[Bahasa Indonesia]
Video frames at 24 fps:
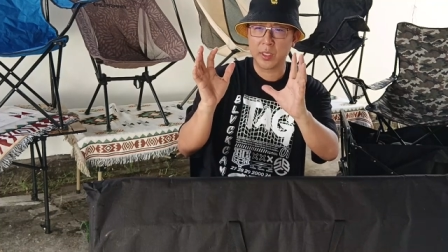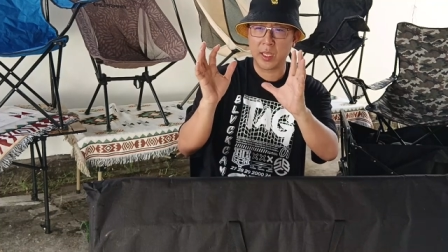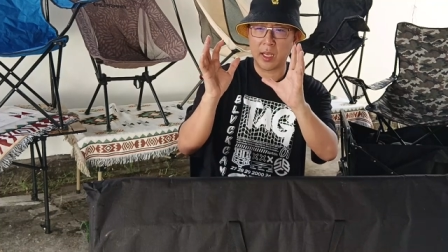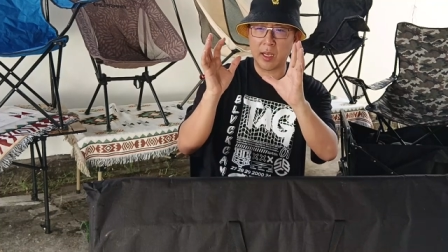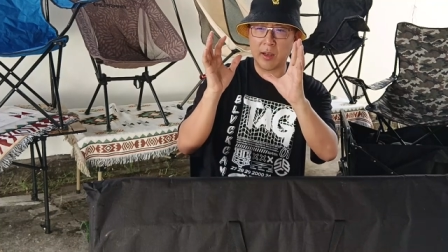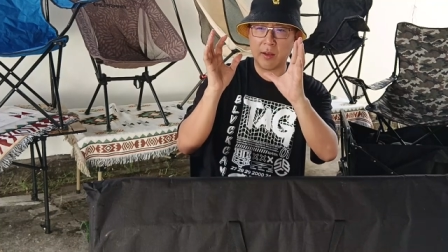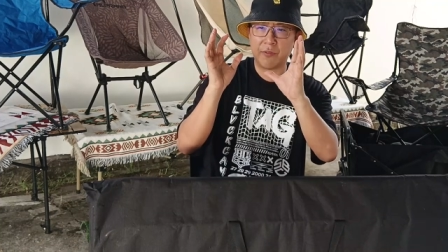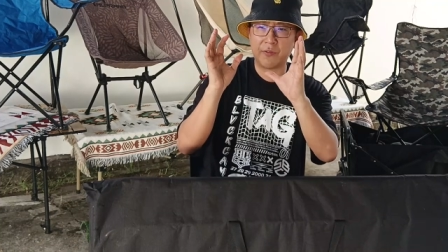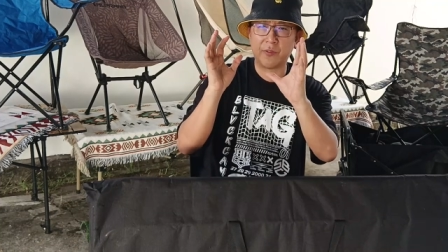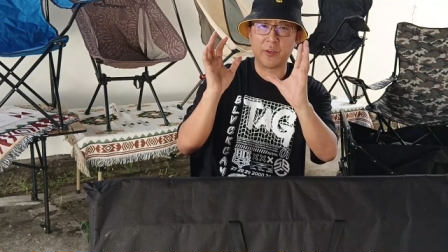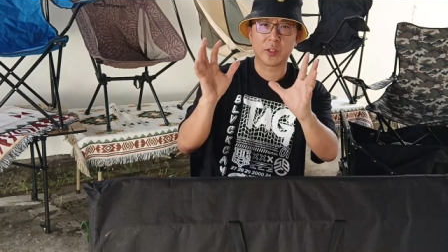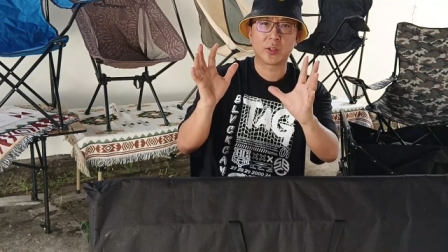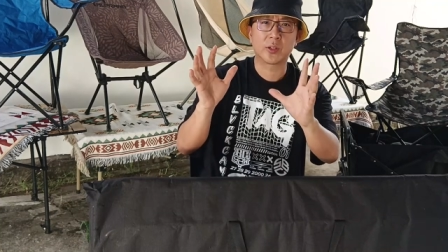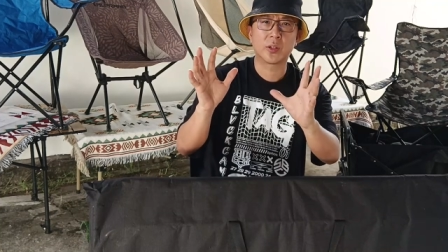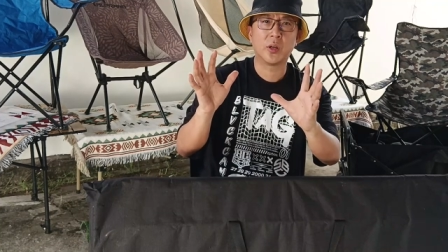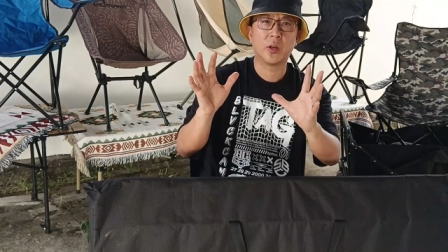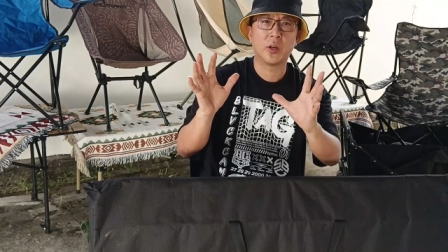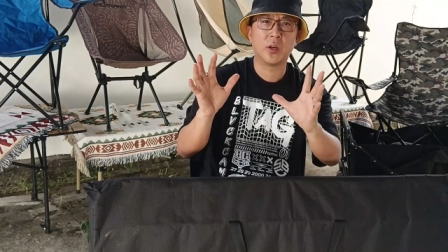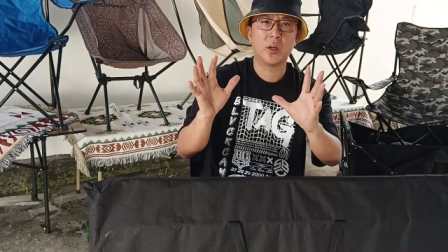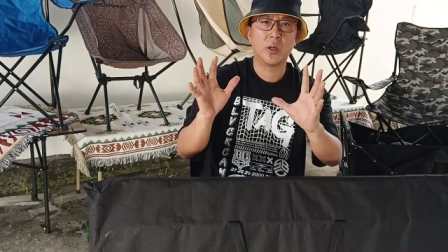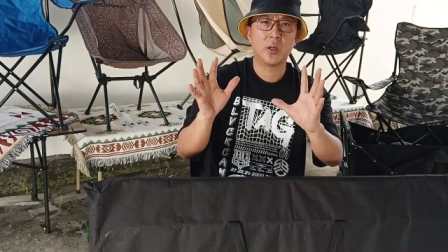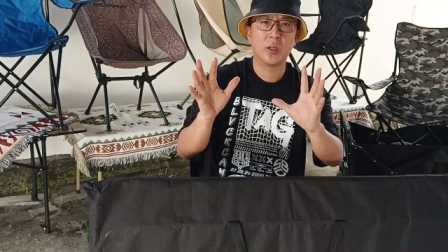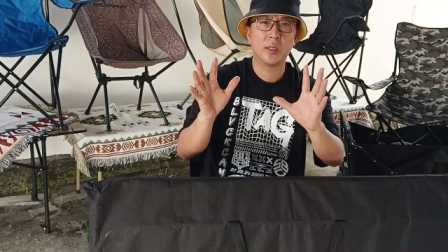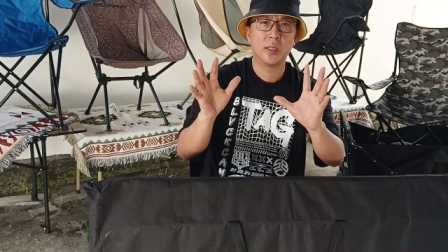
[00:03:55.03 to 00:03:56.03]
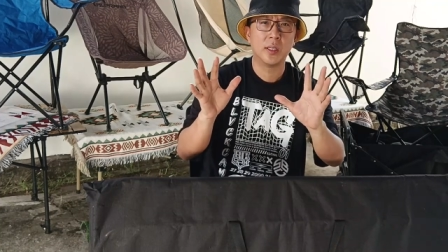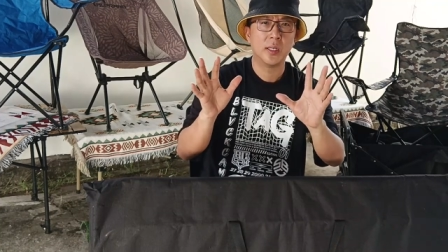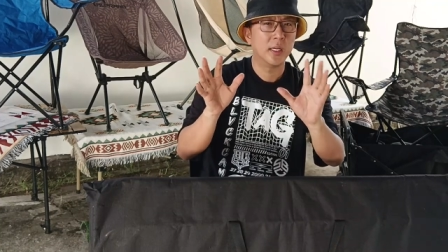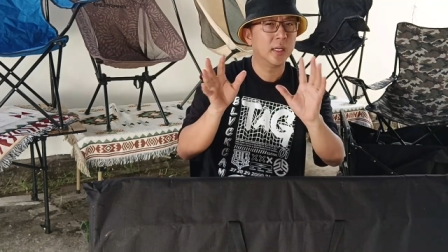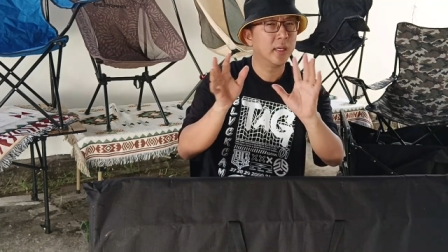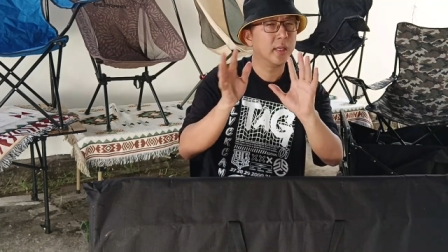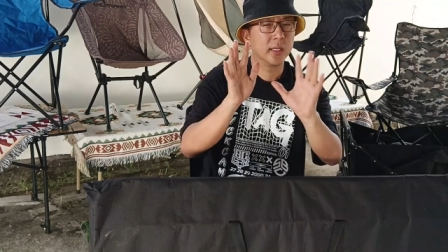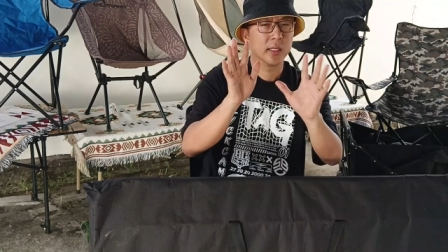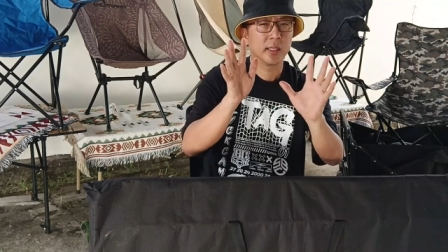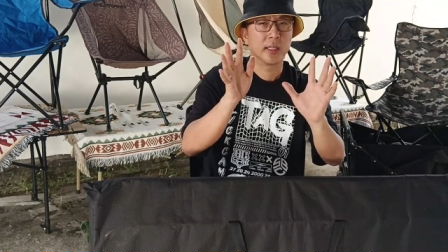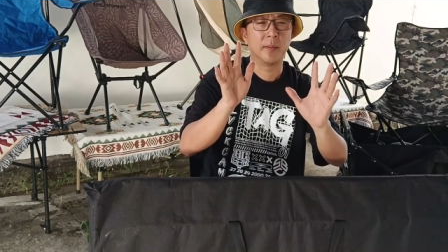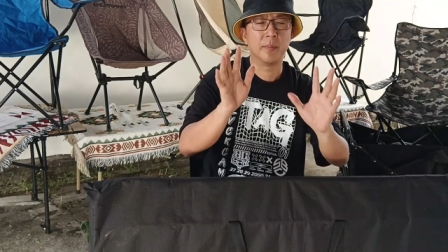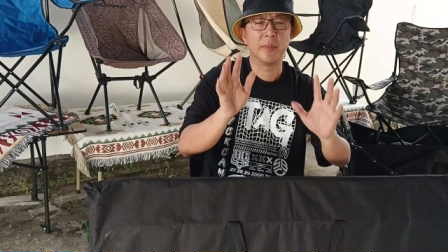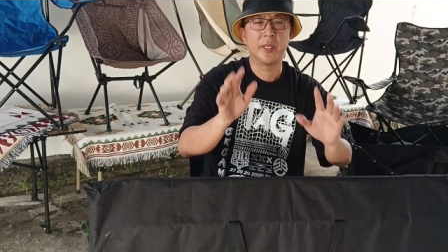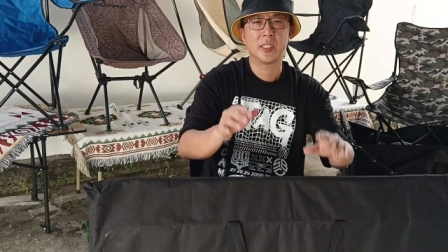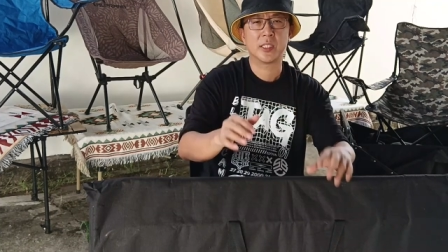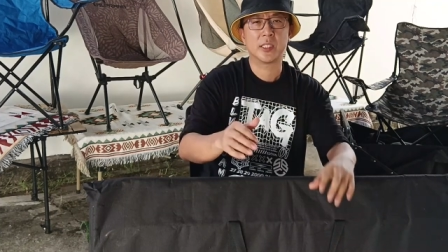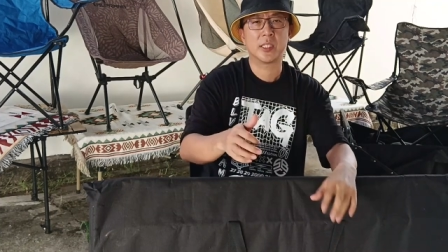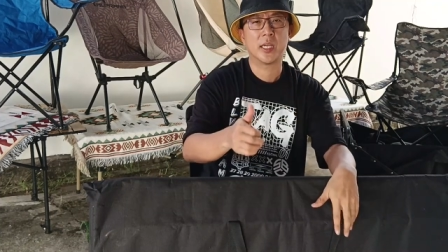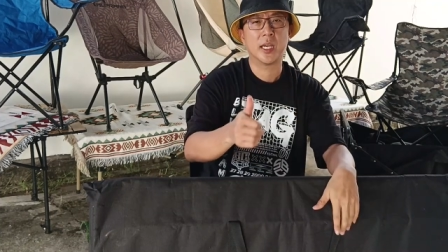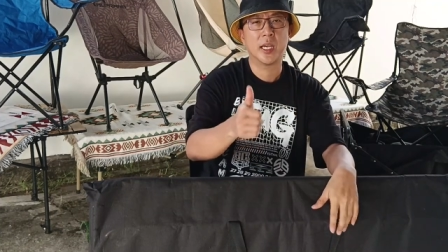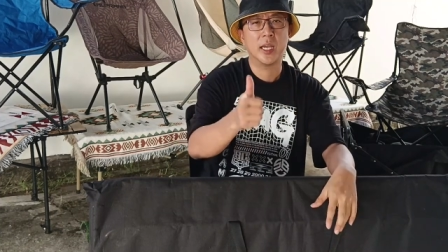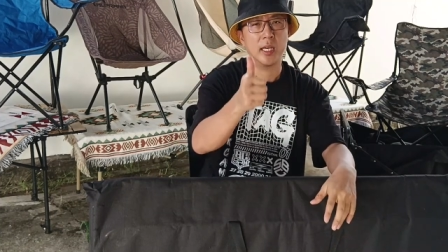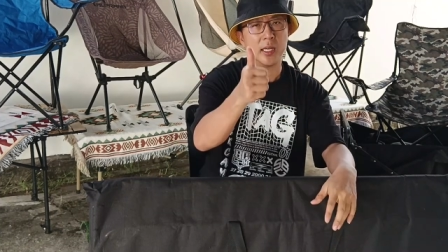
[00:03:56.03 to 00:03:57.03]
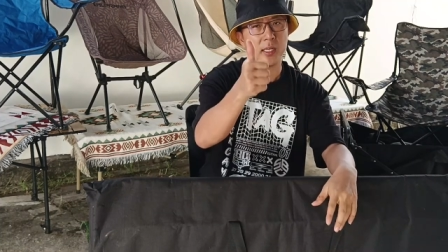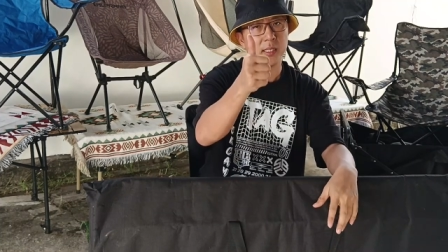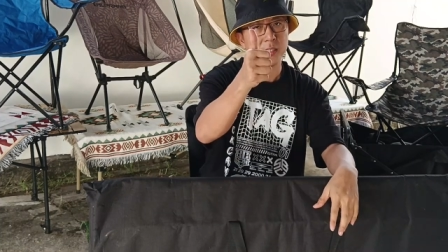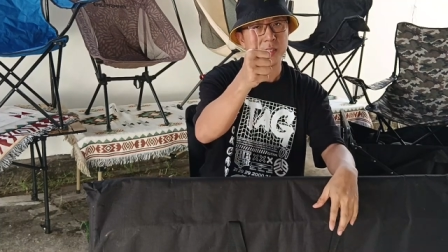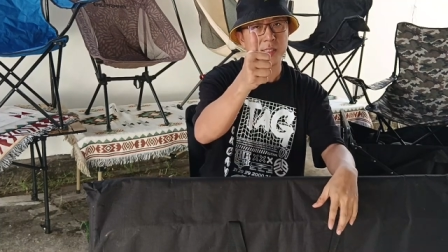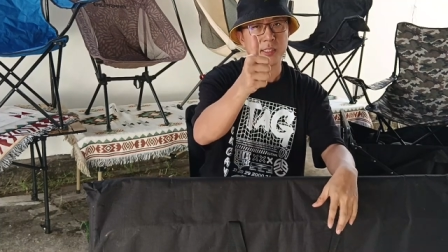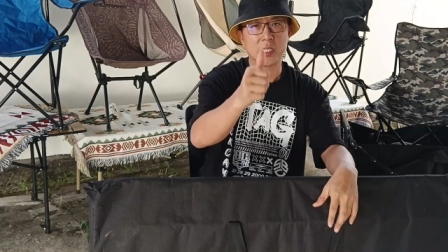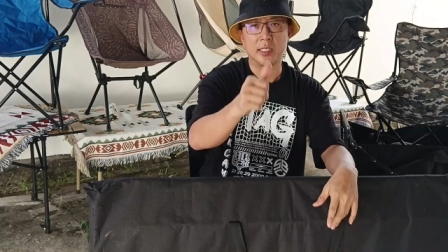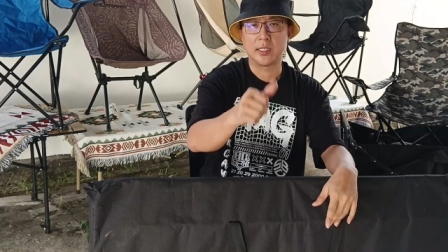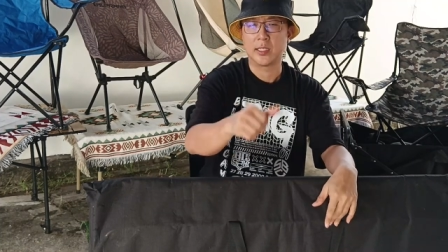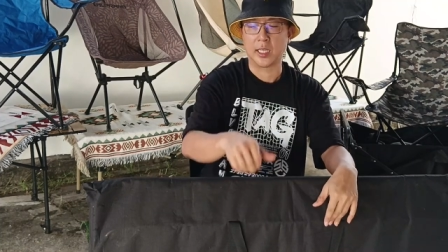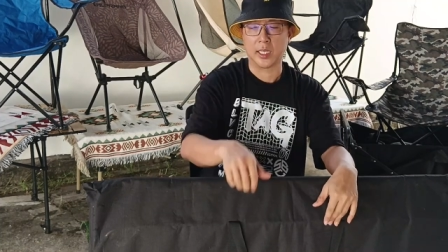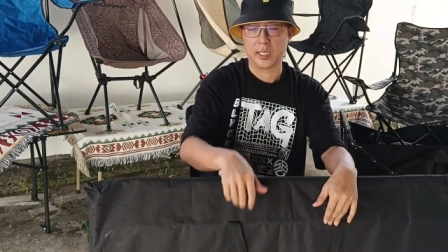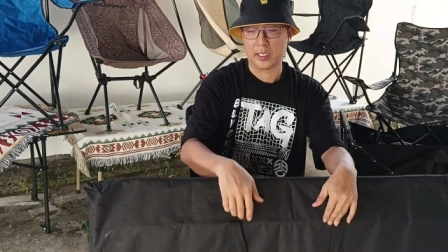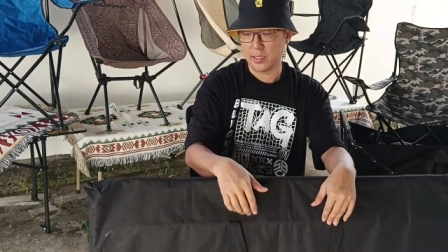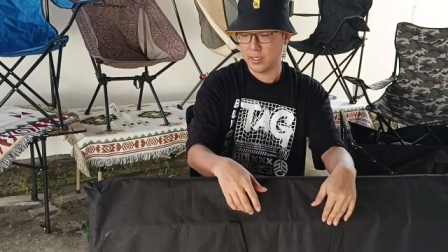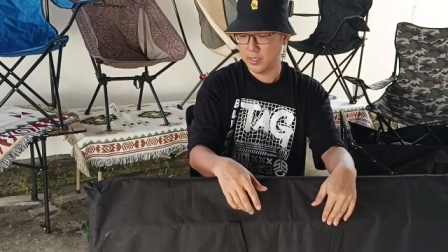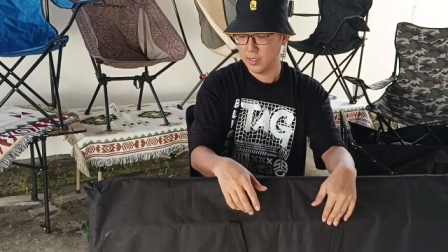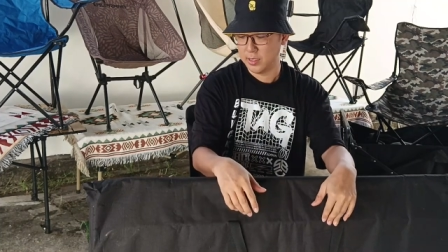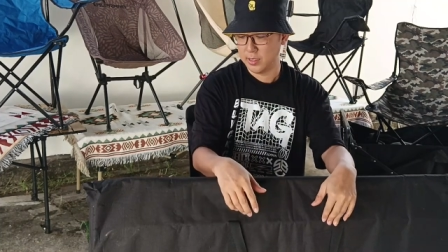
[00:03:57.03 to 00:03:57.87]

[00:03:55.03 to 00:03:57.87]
punya foto kemit ce cantik